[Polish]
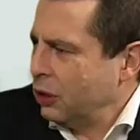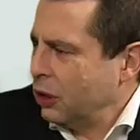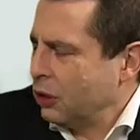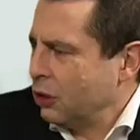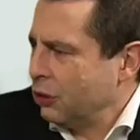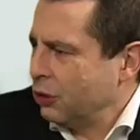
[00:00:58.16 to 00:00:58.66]

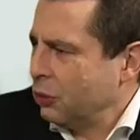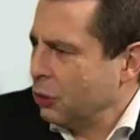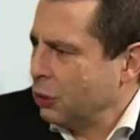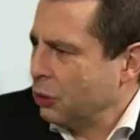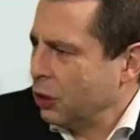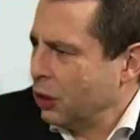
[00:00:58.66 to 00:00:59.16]
jako
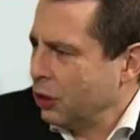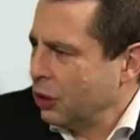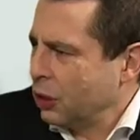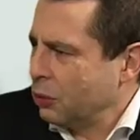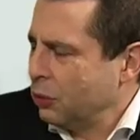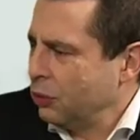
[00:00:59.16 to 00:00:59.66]
osoby, która
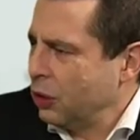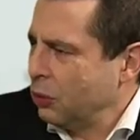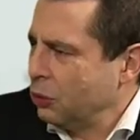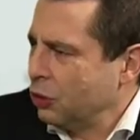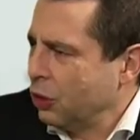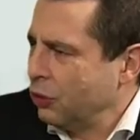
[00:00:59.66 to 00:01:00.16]
jednak powinna
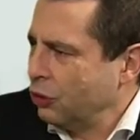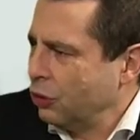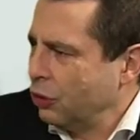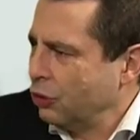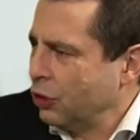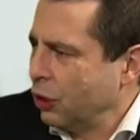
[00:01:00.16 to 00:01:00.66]
mieć trochę więcej
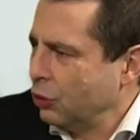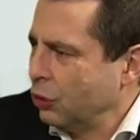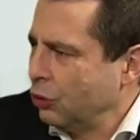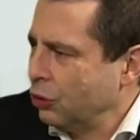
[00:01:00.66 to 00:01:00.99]
dystansu do